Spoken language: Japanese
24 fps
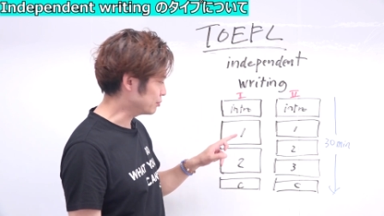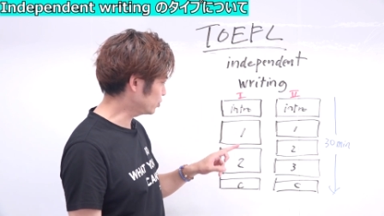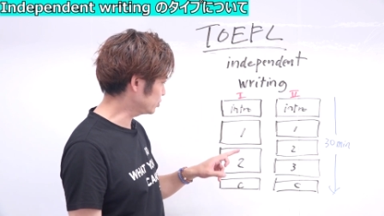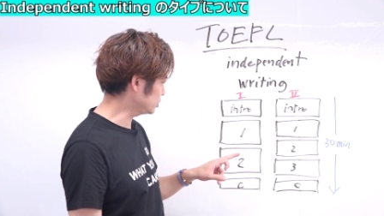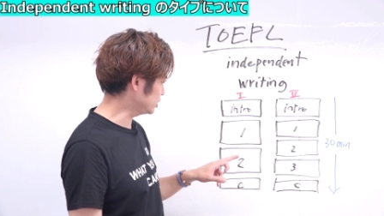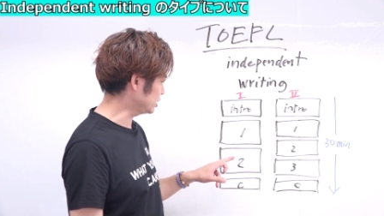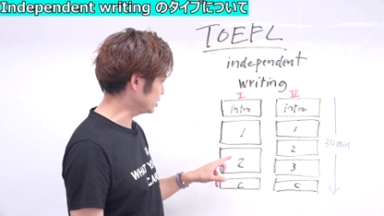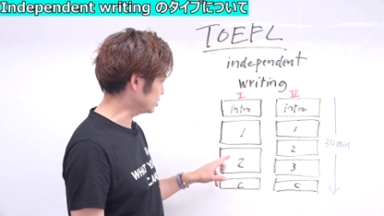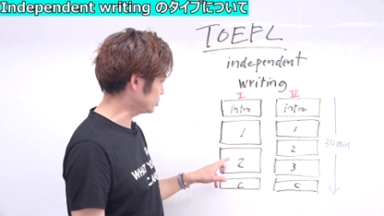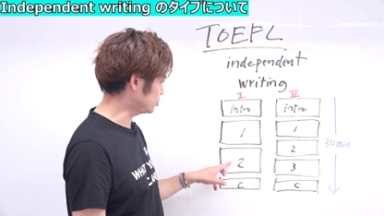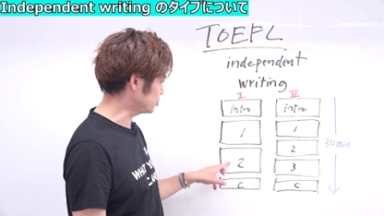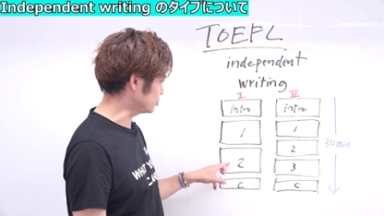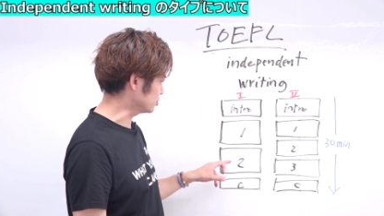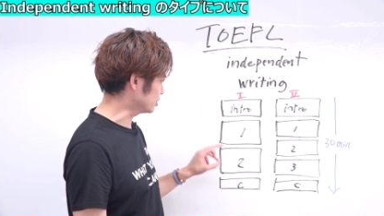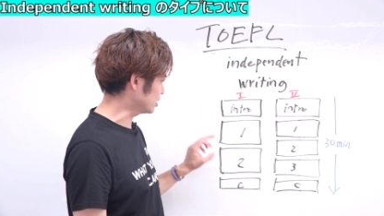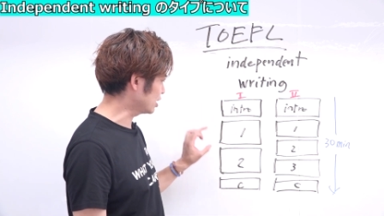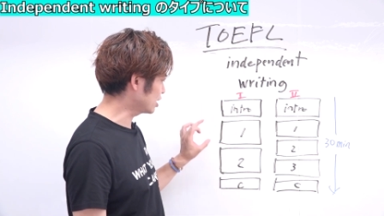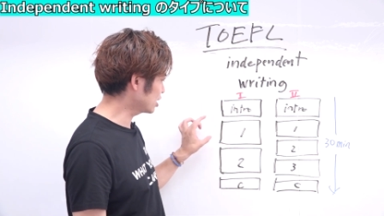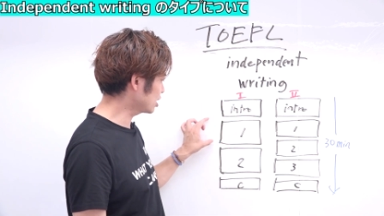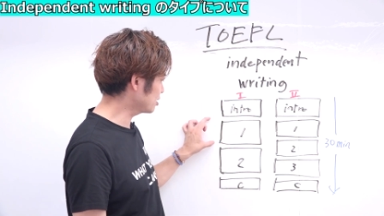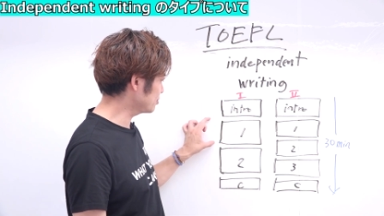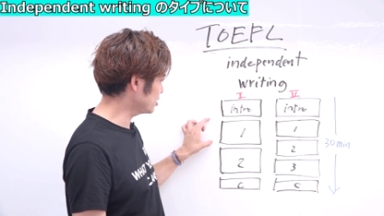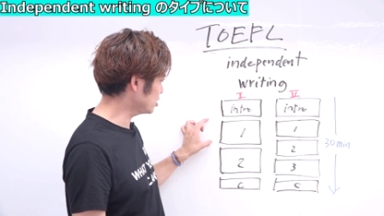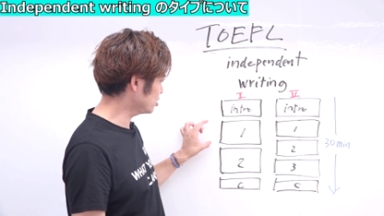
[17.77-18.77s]
ボディ2、
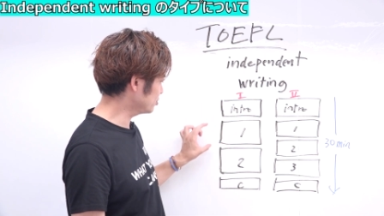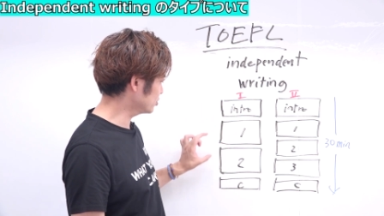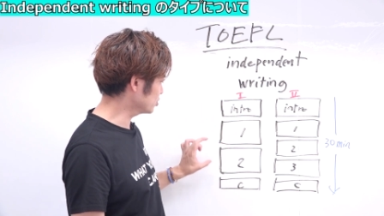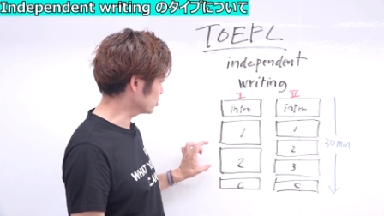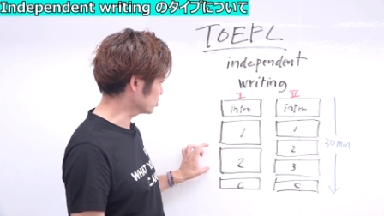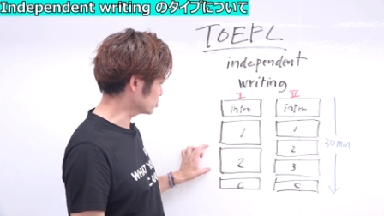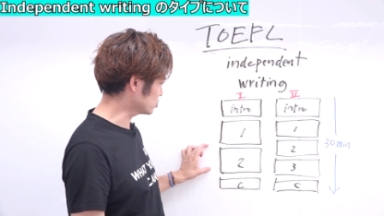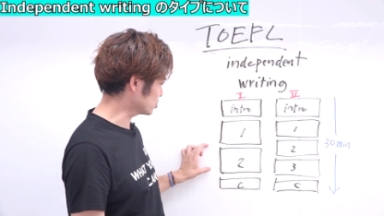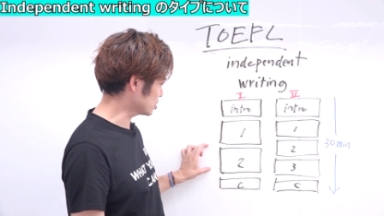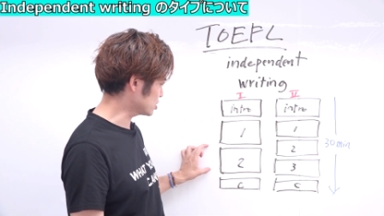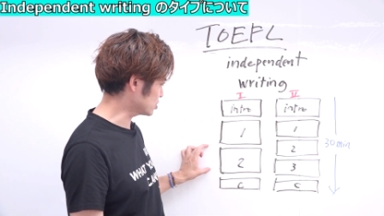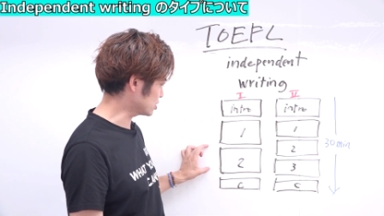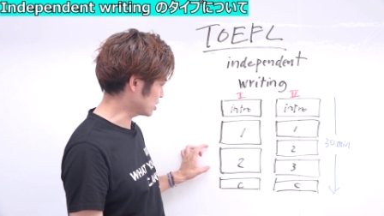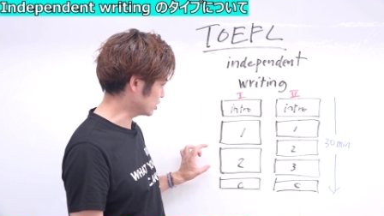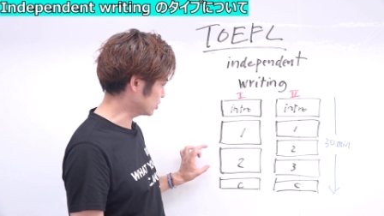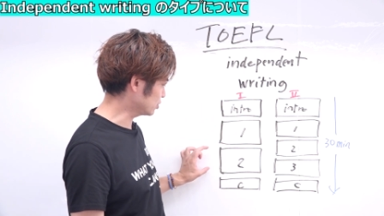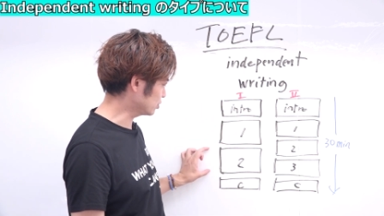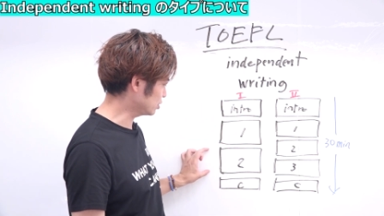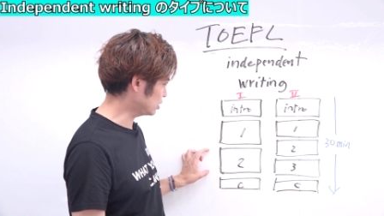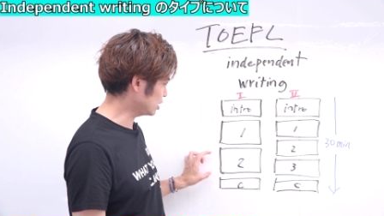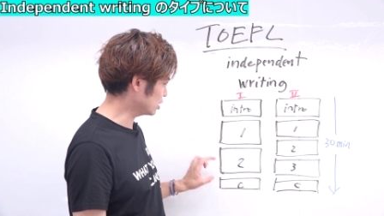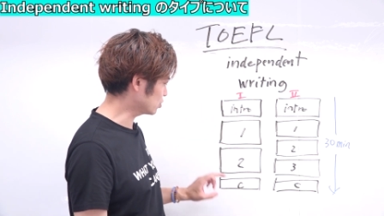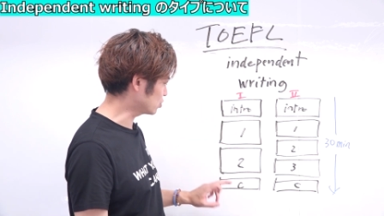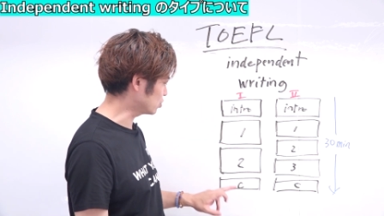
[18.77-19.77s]
長めのものをそれぞれ
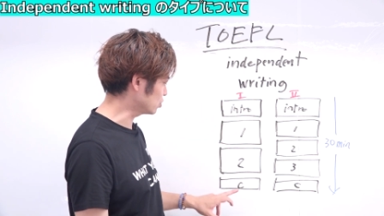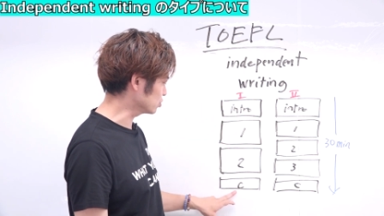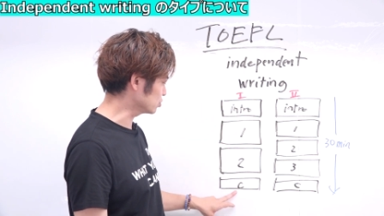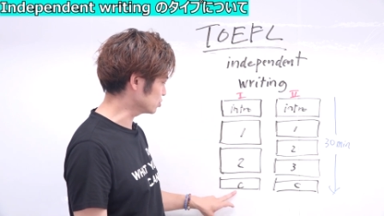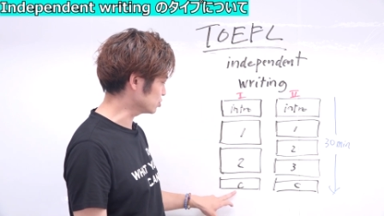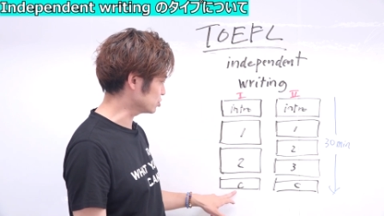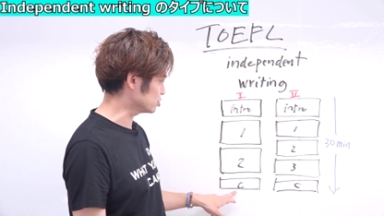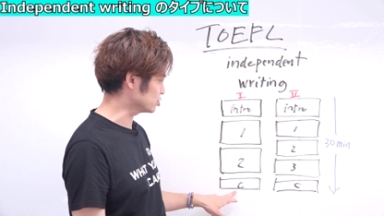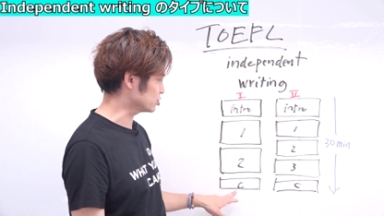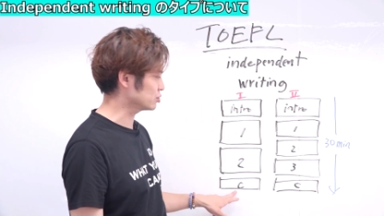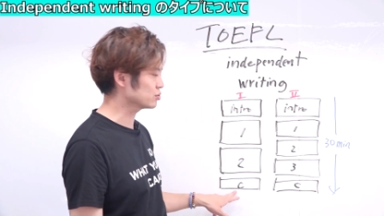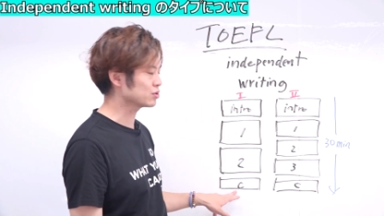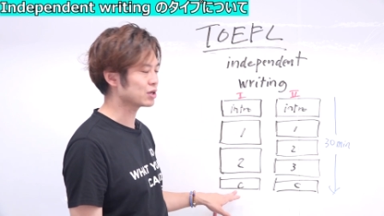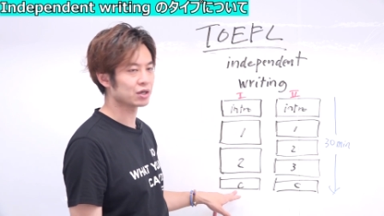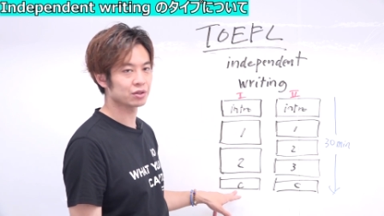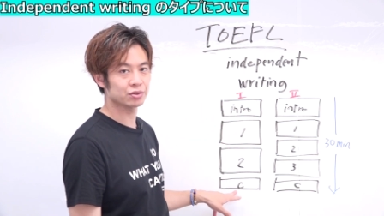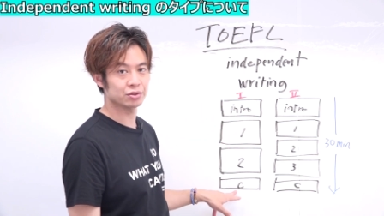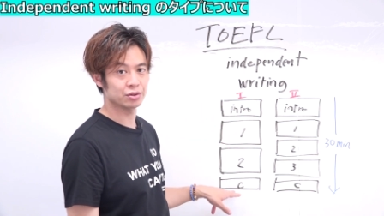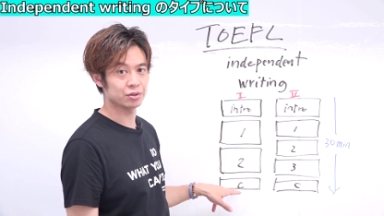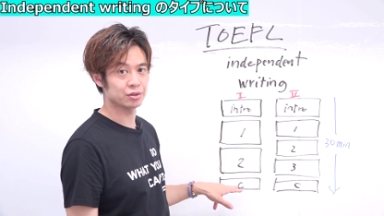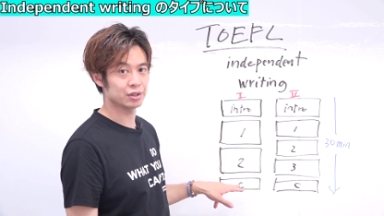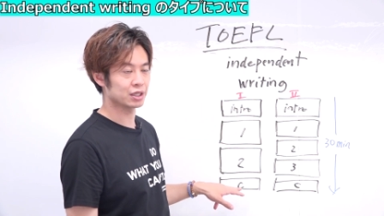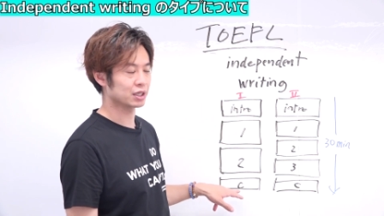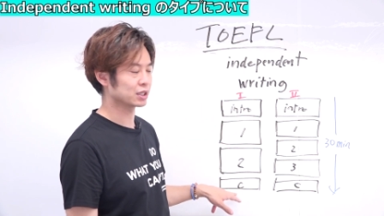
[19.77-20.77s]
取ってコンクルージョンを書く
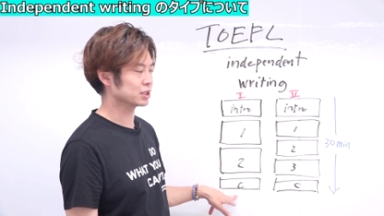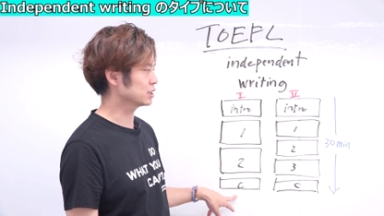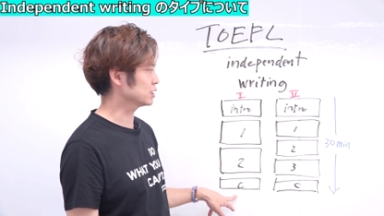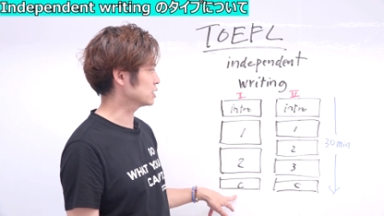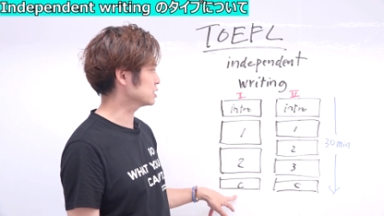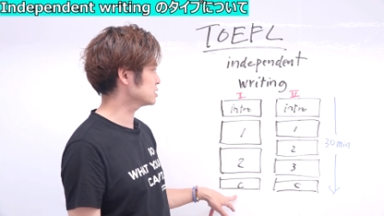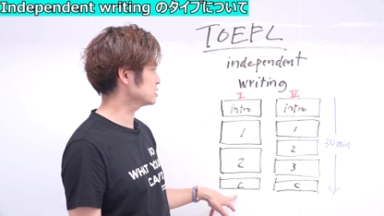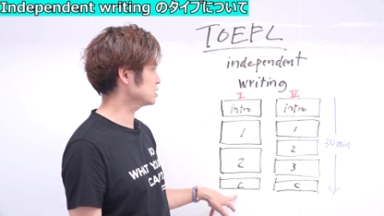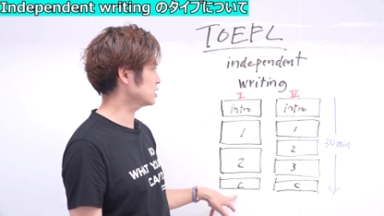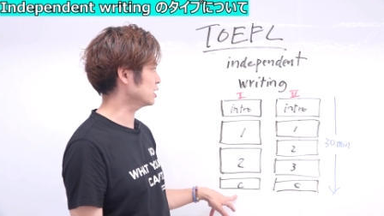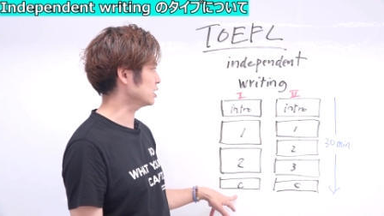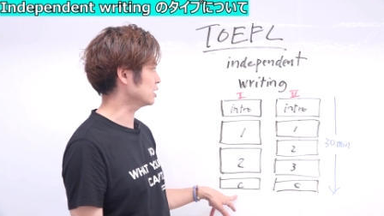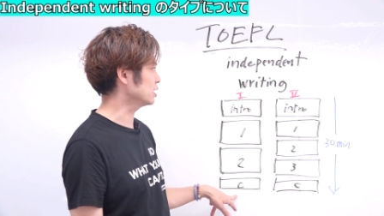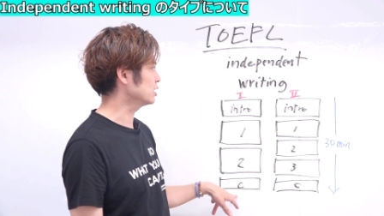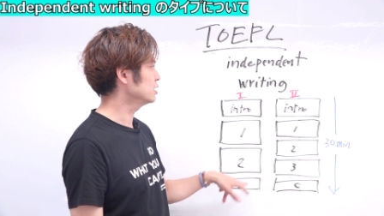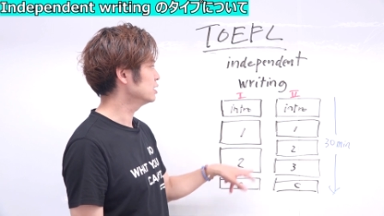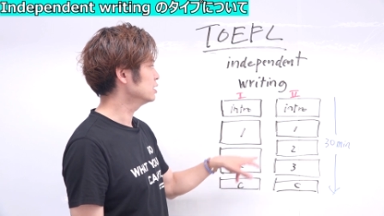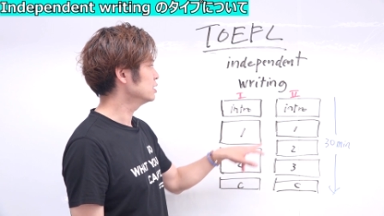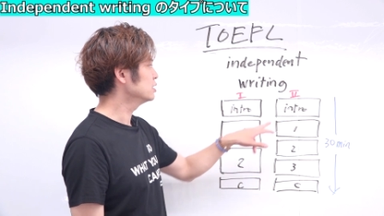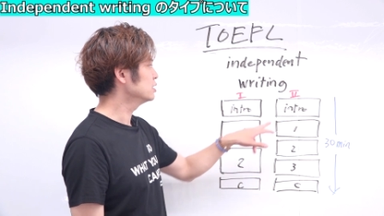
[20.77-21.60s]
というやり方ですね。